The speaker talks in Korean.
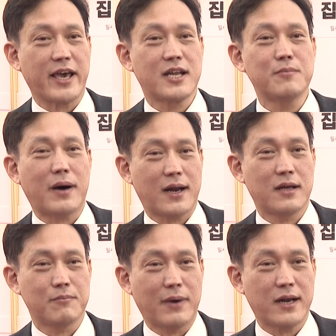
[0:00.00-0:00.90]
계기를
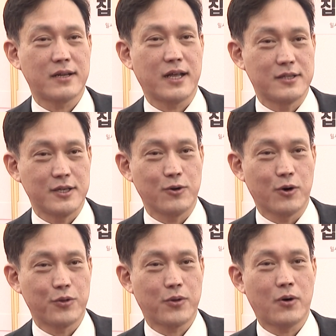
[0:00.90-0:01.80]
마련해드리고
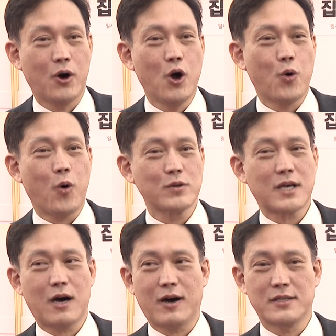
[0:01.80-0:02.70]
또
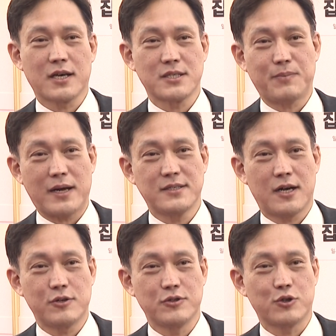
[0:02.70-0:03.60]
공사 과정에서
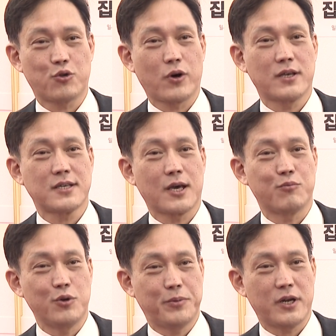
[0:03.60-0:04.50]
발생할 수 있는 통행상의
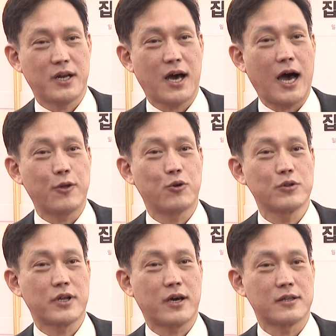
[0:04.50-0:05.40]
불편이나
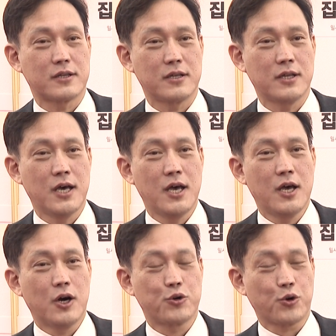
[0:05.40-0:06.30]
아동들의 어떤
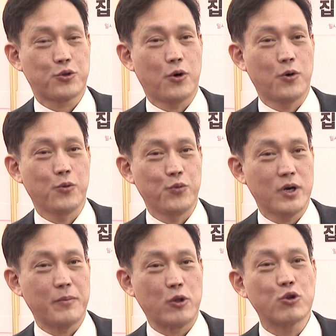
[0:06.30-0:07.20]
교통
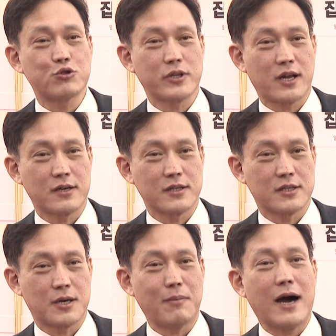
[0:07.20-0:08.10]
위험에 노출되는
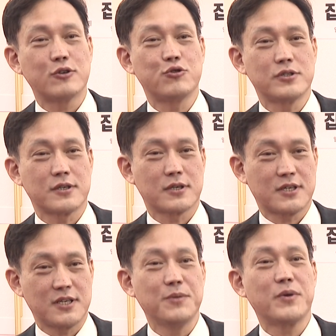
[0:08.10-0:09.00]
것들을 막을 수 있어서
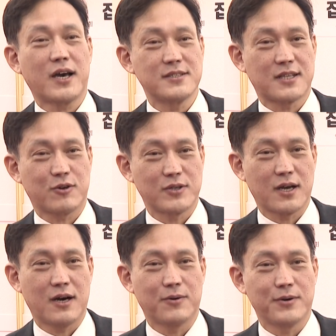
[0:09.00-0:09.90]
큰 의미가 있었다고
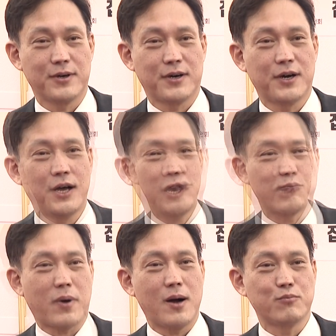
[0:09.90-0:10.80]
생각하고요.
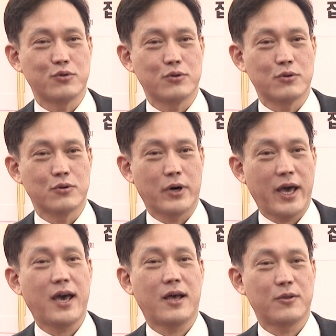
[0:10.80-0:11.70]

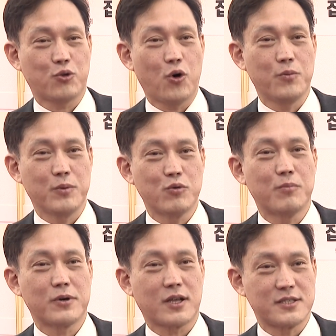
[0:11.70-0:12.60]
국방부의 도움이
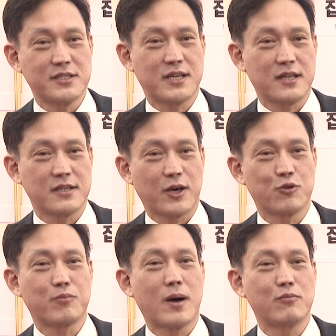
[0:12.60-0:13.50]
무엇보다 절실했는데
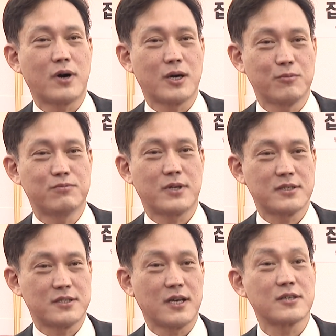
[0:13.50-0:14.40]
국방부가 그 부분에서
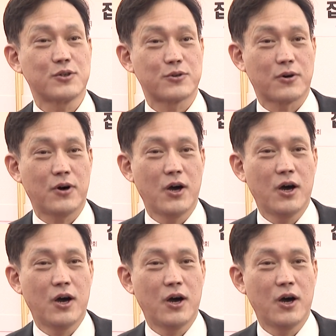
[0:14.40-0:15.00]
전향적으로